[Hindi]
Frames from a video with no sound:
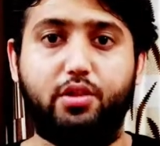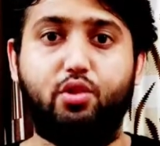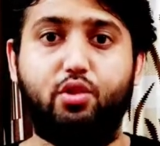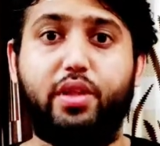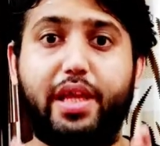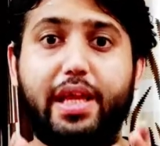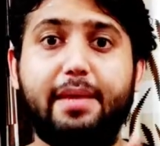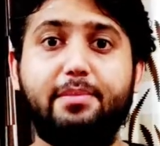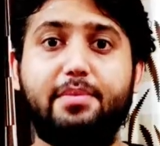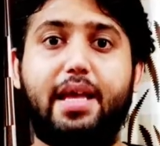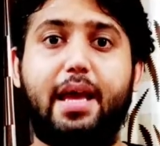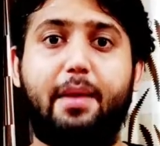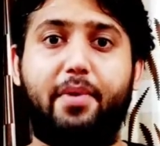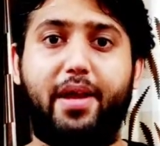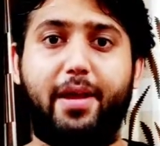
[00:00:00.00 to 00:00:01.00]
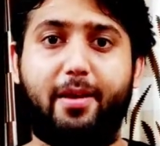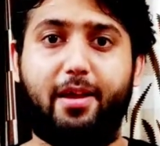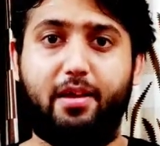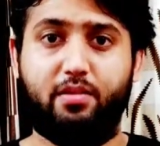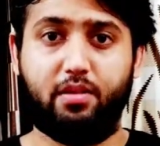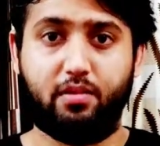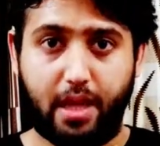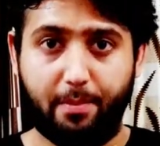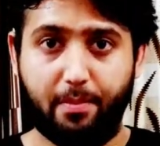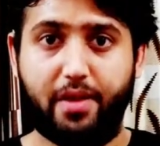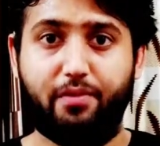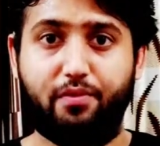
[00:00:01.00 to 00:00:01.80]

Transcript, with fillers: जो थीम्स ऐप है एम आई